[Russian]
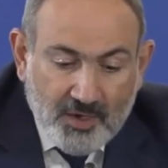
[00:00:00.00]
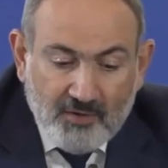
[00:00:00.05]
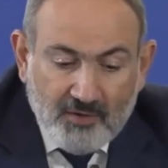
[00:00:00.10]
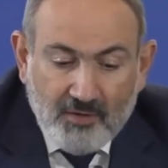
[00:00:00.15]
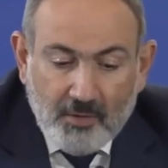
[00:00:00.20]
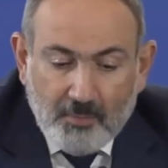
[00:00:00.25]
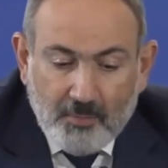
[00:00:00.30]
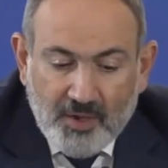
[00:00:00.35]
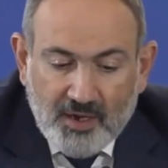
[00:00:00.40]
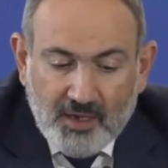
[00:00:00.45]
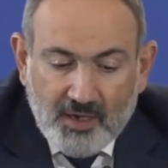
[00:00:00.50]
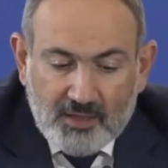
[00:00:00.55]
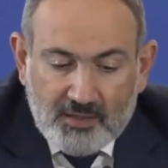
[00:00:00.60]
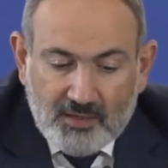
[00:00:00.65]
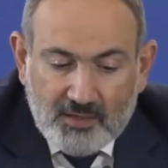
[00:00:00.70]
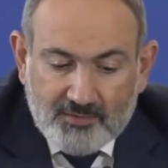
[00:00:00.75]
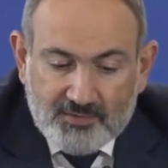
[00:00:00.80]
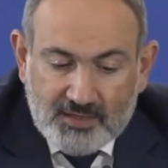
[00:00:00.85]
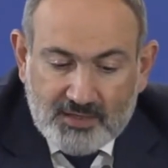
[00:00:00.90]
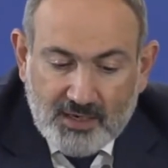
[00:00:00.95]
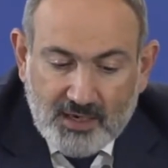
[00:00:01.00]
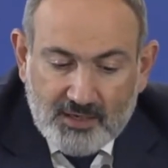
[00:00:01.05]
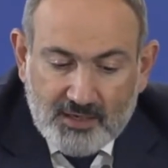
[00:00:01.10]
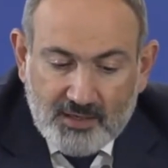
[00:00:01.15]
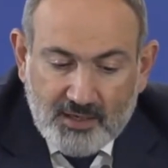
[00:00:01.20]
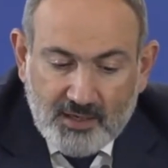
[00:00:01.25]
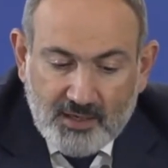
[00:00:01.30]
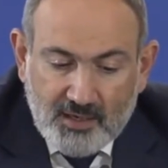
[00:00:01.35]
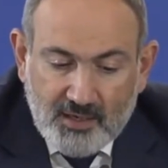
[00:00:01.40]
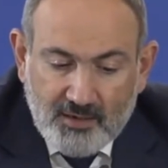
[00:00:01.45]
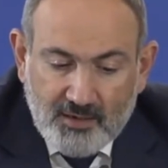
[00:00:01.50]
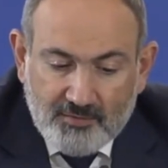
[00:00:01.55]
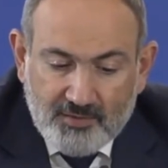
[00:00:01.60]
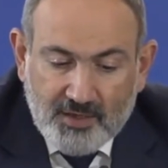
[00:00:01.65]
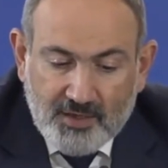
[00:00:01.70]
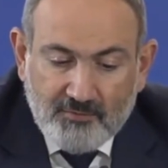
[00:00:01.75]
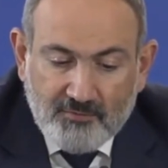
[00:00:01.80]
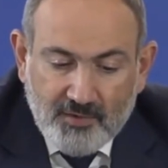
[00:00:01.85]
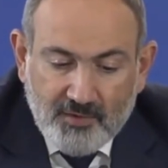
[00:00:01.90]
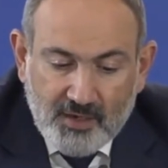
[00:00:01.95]
правопорядка в стране в
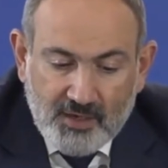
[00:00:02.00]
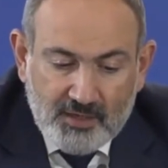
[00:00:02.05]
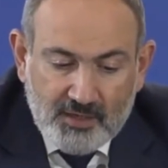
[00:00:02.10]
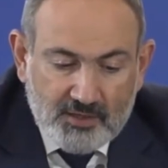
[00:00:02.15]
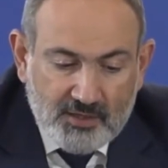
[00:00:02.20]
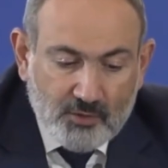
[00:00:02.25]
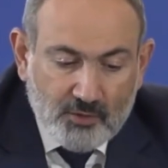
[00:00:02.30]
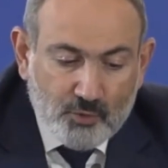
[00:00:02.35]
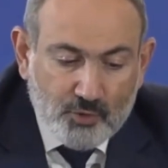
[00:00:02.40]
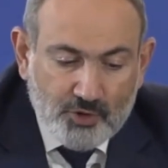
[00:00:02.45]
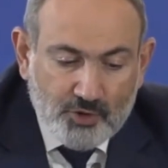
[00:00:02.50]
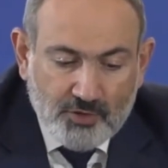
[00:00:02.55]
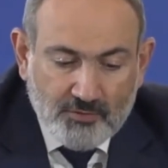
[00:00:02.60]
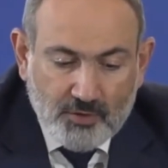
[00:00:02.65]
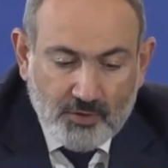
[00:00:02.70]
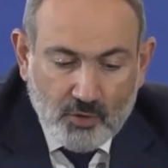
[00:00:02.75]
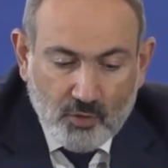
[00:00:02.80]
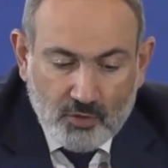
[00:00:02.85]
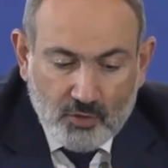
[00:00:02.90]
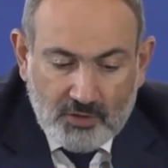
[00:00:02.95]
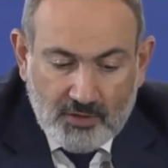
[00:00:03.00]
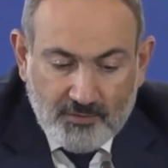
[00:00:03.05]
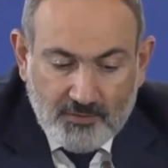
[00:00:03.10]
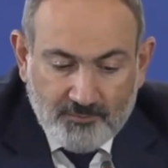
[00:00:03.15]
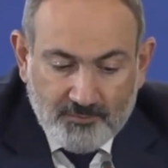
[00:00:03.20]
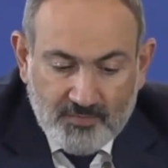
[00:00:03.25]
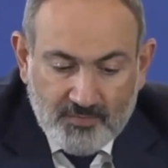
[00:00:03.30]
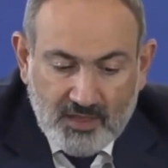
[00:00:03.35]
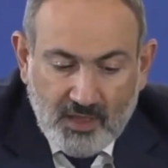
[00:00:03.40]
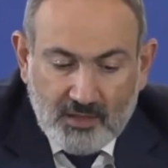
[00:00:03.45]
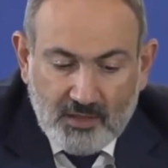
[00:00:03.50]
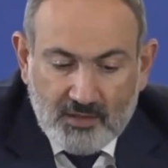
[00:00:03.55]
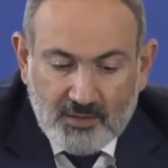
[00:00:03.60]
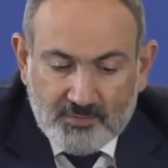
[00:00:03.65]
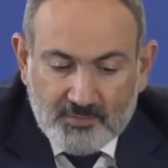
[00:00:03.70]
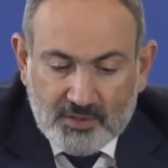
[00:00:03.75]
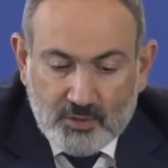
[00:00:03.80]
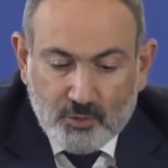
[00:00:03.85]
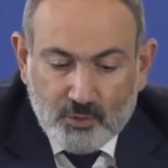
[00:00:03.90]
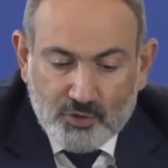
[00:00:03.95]
январе текущего года. В
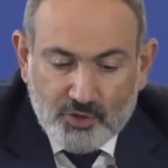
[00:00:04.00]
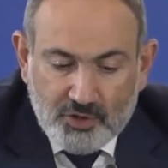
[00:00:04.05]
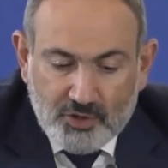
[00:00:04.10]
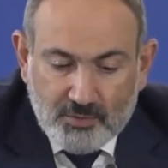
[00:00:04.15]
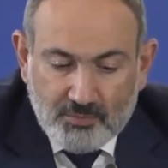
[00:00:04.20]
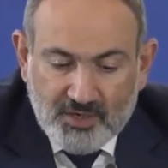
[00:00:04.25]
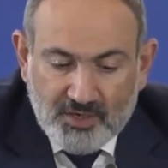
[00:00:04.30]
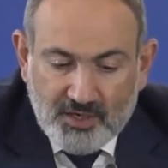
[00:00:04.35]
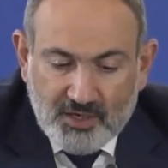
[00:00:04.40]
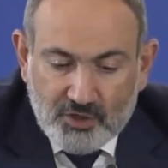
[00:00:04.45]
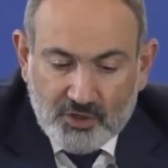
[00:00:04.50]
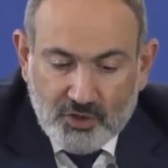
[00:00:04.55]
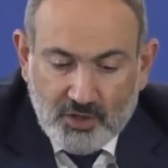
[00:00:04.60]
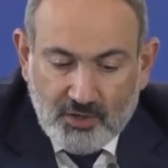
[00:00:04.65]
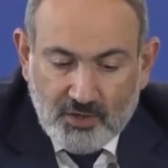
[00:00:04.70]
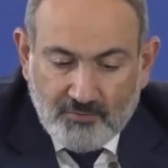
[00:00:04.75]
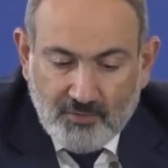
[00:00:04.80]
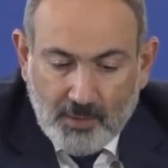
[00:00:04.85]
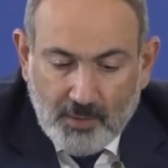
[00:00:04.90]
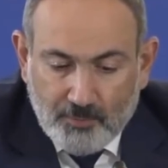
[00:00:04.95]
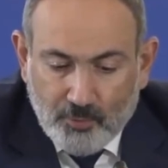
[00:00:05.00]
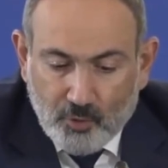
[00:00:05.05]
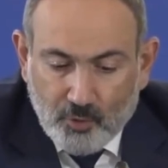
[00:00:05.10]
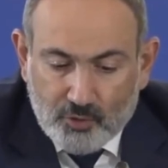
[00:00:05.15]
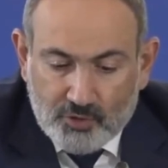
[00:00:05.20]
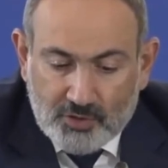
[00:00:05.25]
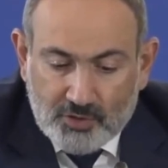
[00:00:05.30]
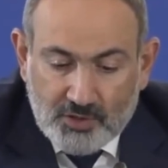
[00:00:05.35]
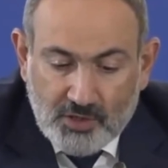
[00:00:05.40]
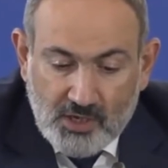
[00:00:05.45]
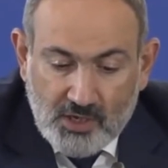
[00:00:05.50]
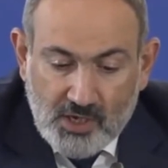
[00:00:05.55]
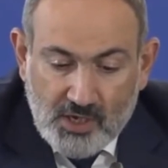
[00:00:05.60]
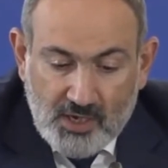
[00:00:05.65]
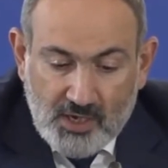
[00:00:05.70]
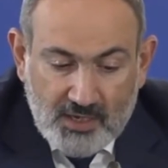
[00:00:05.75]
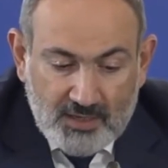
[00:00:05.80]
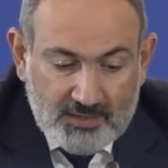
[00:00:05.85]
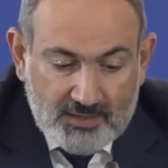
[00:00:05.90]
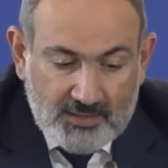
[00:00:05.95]
данном случае мы решили вопрос
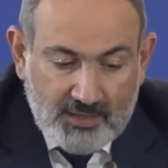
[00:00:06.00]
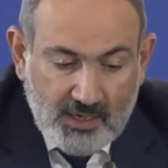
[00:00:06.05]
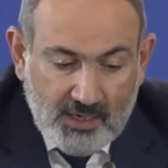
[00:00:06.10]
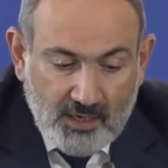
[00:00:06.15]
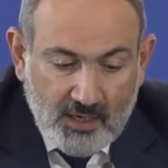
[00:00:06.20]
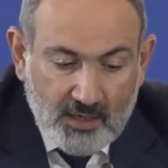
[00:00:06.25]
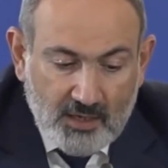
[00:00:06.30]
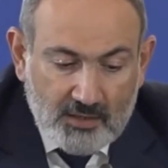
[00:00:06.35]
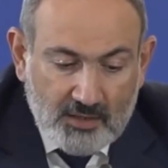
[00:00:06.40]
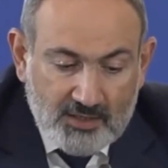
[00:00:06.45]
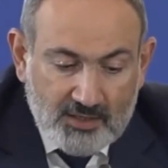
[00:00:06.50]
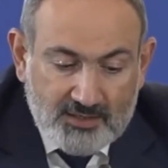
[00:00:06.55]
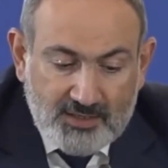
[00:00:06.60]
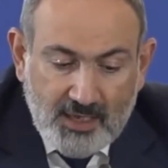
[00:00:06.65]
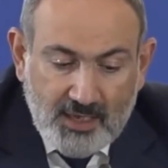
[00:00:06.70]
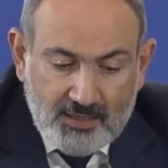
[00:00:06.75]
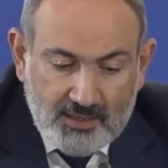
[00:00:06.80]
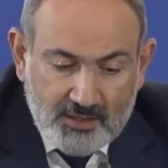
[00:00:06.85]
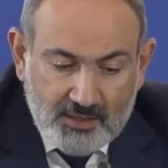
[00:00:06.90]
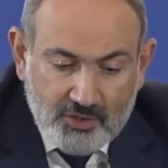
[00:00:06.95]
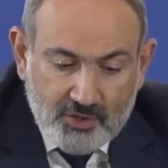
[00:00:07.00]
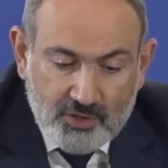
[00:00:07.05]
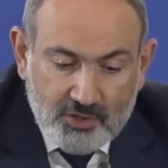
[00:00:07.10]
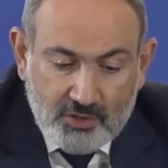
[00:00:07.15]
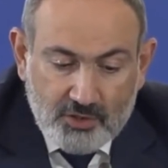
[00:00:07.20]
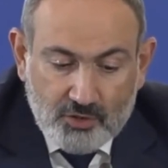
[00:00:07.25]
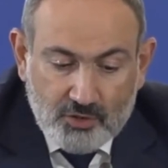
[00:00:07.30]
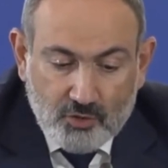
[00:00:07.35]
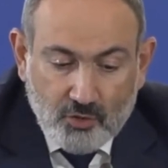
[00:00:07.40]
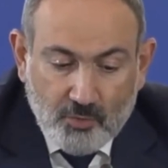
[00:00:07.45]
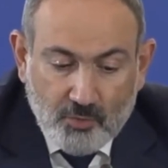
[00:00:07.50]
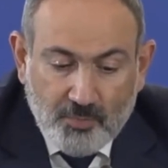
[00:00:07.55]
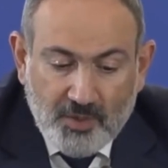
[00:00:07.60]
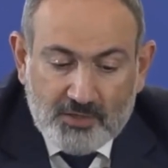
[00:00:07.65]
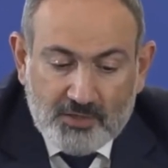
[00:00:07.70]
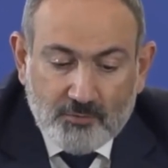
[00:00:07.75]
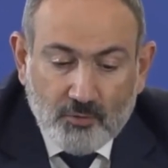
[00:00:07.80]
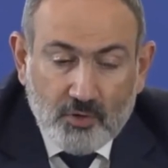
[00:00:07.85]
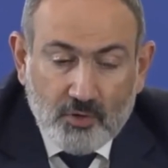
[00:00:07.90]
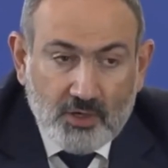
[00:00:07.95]
за, за ночь, что
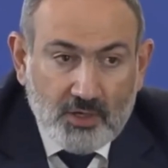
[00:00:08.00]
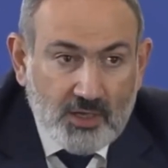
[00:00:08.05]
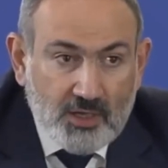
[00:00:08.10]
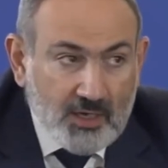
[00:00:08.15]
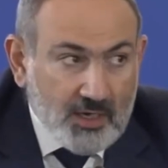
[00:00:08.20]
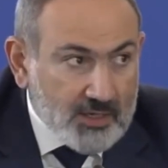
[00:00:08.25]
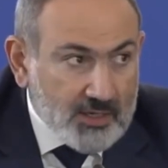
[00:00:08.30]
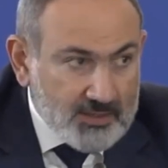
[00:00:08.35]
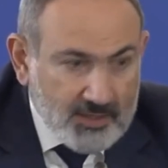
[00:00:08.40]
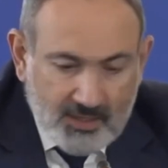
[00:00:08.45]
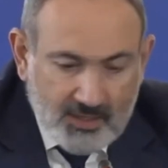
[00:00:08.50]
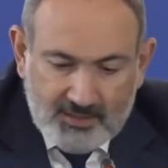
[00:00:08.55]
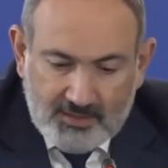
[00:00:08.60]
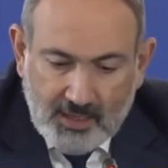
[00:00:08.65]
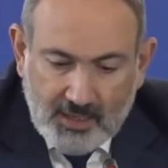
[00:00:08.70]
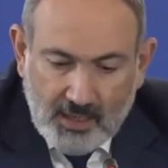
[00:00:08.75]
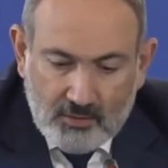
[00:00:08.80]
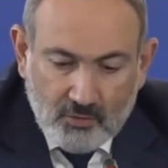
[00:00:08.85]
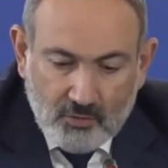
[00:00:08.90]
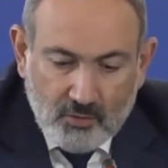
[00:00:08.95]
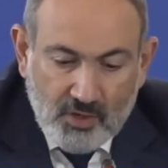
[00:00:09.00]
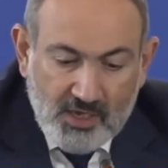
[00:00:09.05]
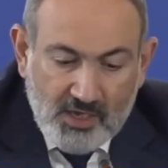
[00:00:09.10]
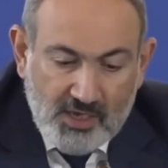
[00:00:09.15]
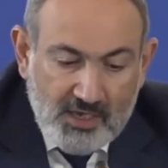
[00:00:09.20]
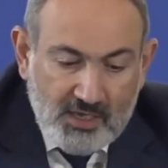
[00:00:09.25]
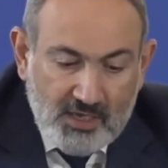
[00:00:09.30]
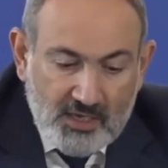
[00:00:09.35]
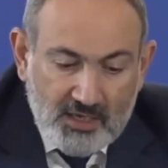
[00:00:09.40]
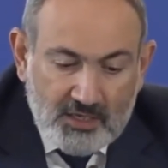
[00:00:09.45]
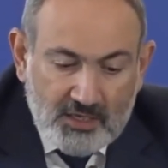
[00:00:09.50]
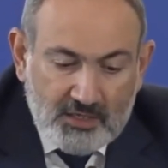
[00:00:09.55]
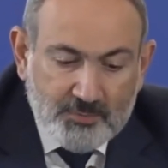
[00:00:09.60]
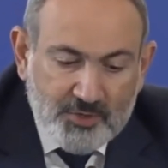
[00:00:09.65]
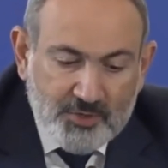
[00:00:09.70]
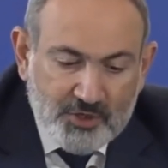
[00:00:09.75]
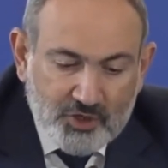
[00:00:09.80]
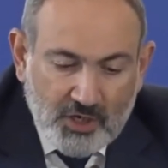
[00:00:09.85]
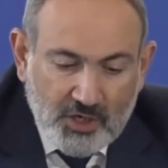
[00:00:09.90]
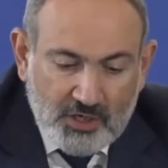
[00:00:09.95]
позволило Казахстану
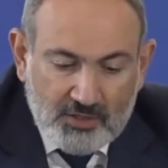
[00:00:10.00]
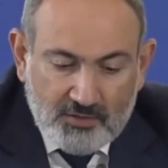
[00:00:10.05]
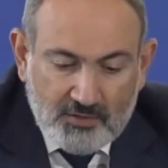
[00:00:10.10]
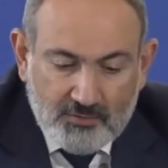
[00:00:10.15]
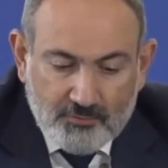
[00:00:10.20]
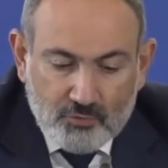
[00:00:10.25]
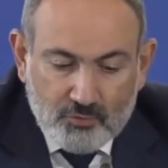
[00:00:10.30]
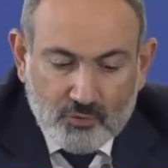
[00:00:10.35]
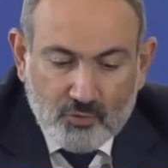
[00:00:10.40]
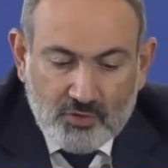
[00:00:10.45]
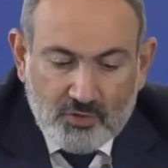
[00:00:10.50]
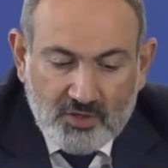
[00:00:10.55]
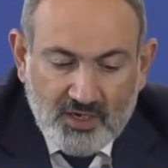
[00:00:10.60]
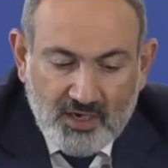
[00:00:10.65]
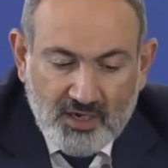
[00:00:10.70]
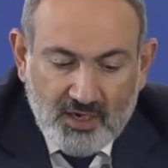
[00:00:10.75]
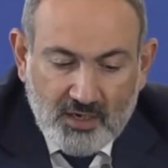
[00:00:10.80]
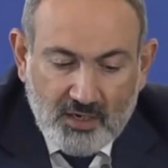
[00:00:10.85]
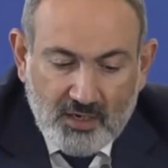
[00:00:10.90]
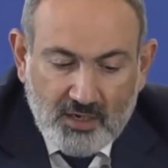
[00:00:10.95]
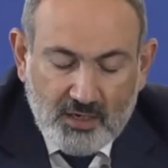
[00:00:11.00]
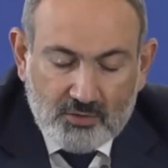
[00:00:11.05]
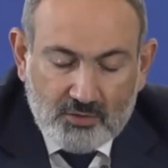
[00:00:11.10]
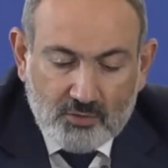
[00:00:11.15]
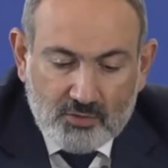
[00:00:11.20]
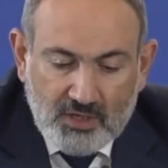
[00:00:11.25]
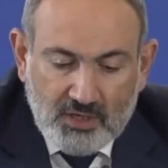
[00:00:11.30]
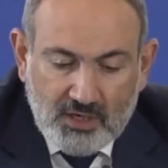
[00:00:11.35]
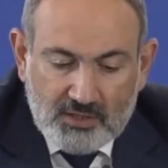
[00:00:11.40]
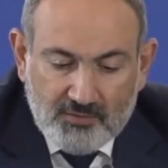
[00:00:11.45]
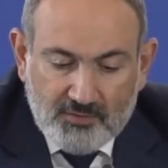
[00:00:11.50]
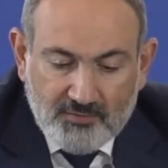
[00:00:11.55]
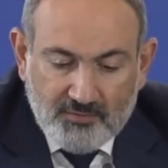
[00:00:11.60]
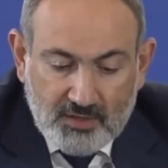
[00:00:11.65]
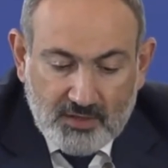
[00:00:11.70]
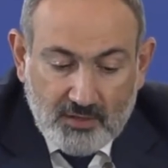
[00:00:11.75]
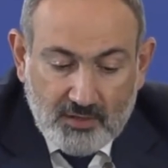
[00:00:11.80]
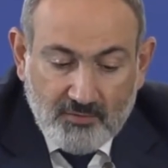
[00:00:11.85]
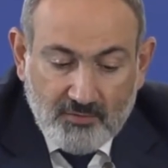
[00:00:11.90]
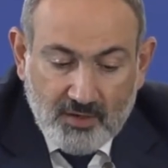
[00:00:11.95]
избежать
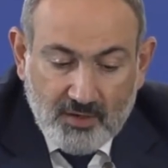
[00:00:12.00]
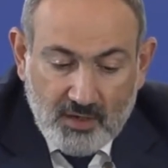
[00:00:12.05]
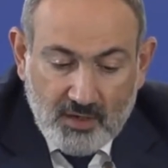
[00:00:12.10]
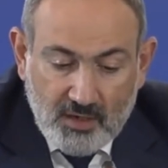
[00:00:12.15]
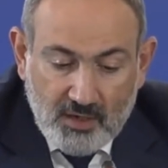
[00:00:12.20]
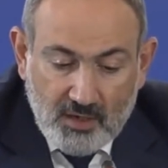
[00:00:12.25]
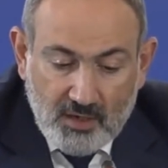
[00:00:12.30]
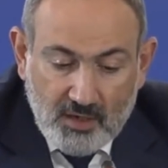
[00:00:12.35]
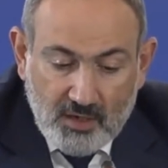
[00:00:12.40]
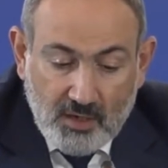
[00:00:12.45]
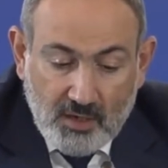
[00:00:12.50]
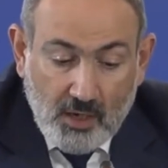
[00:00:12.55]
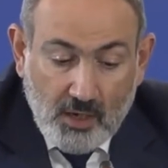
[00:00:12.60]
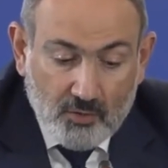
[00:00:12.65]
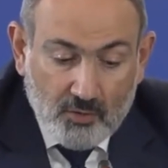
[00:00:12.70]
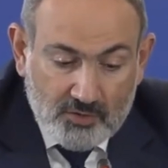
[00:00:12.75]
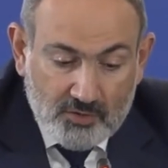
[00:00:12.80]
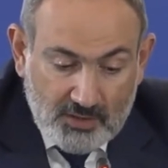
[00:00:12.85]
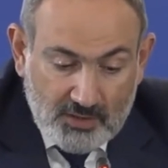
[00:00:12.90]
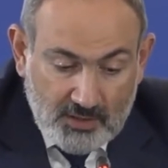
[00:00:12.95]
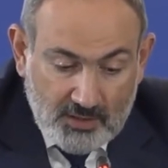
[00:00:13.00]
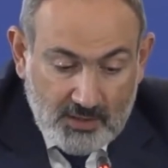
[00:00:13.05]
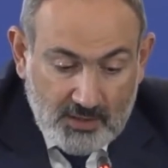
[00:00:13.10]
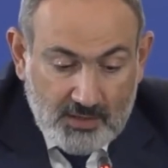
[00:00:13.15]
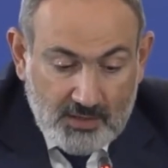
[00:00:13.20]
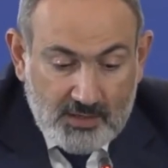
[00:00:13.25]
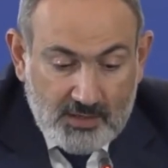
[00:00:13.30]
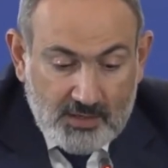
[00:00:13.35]
государственного хаоса.